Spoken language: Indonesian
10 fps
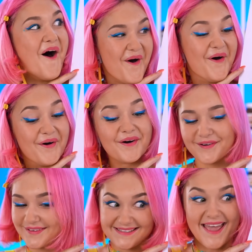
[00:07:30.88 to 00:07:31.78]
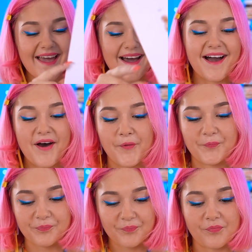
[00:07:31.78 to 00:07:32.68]
Semoga sukses untukmu,
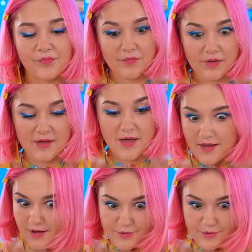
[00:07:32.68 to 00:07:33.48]
Nona. Hah?